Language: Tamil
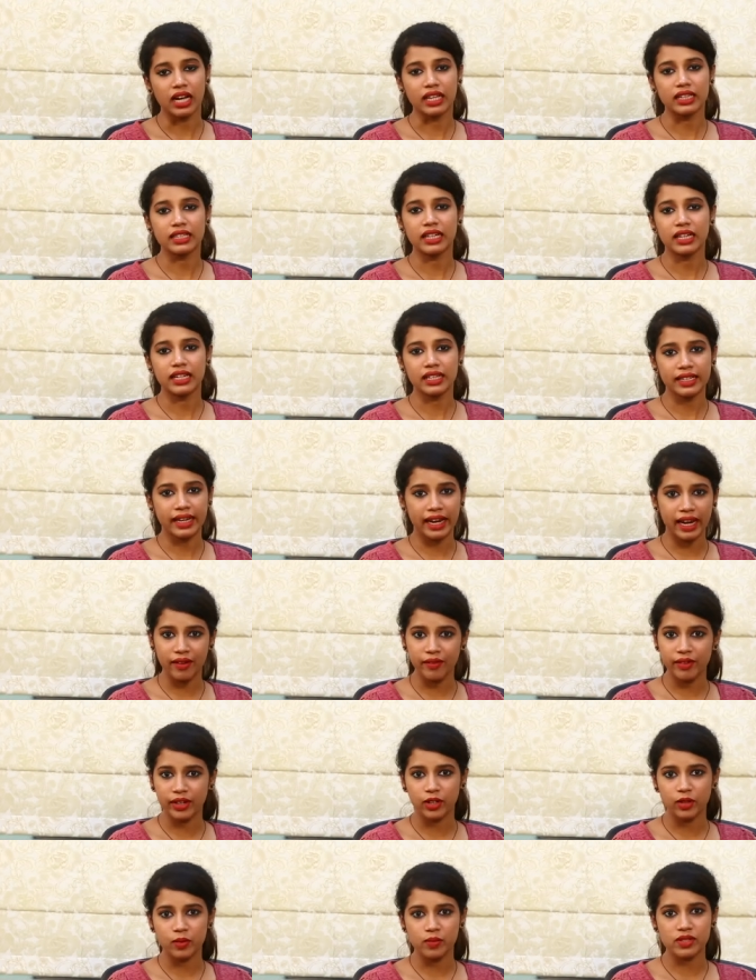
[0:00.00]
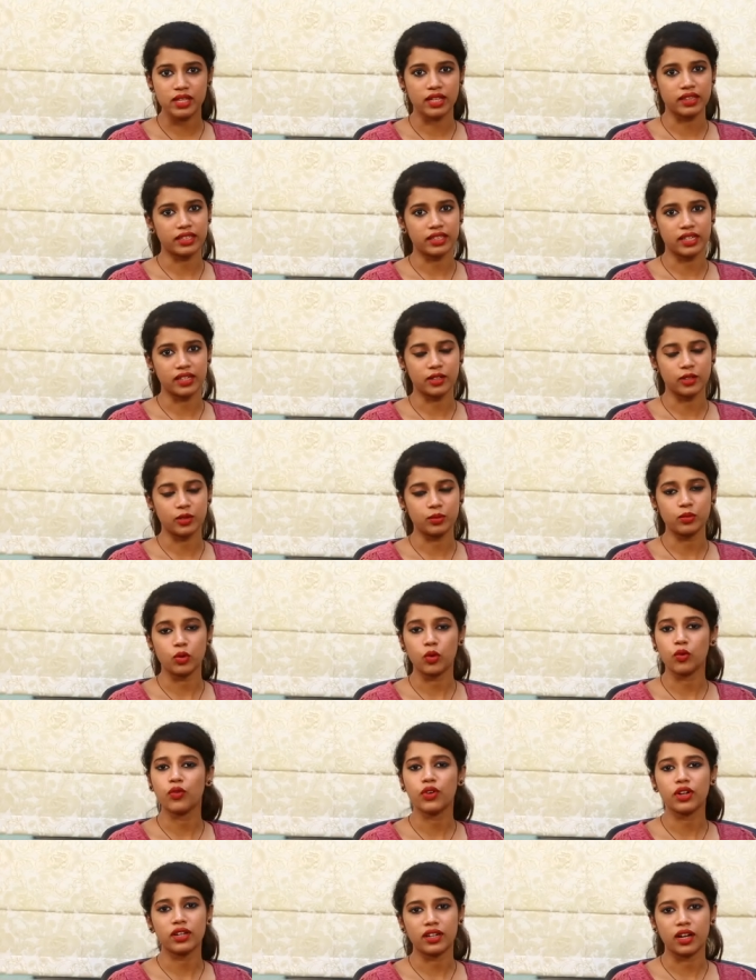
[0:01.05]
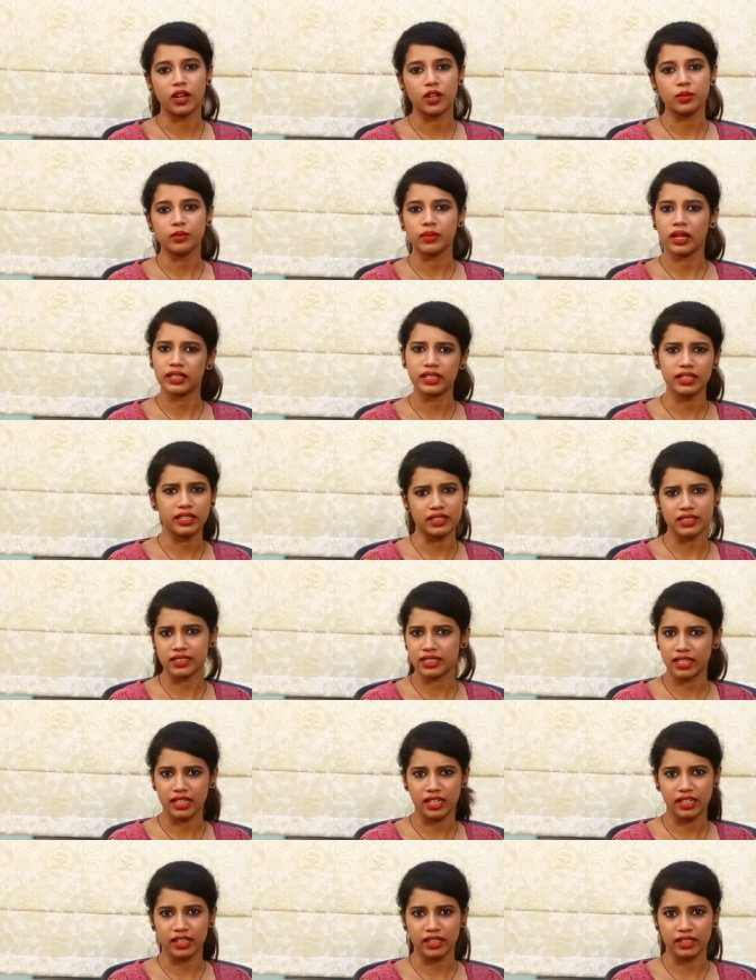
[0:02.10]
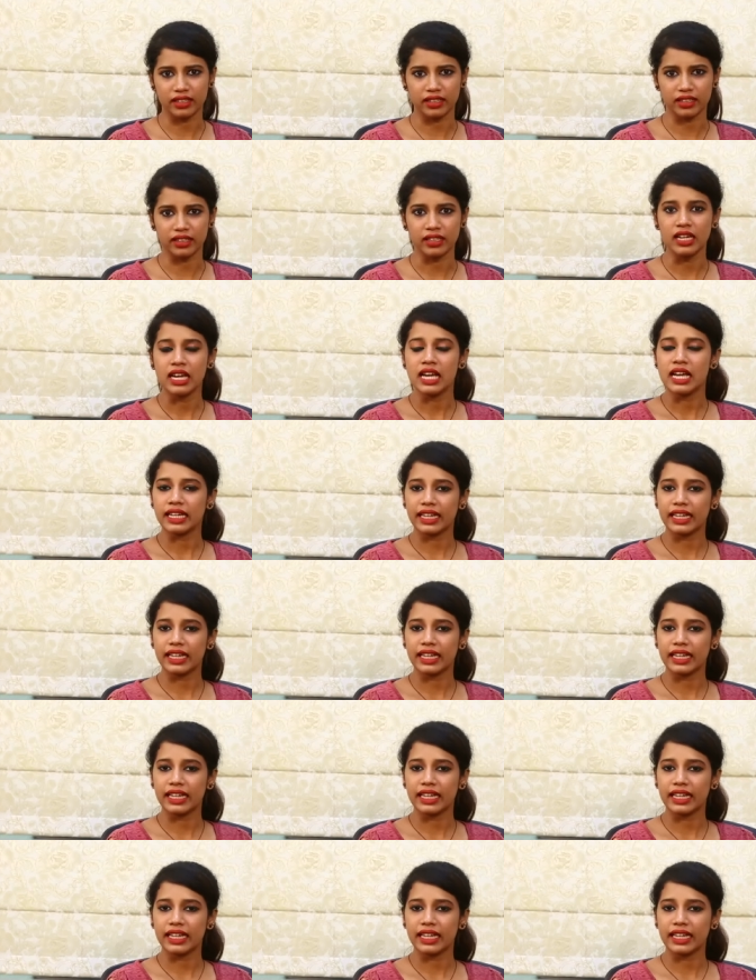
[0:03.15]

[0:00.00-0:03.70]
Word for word: அதுக்கான கேள்விகளும் சந்தேகங்களும் ஒவ்வொரு நாளும் அதிகரிச்சுட்டே தாங்க இருக்குது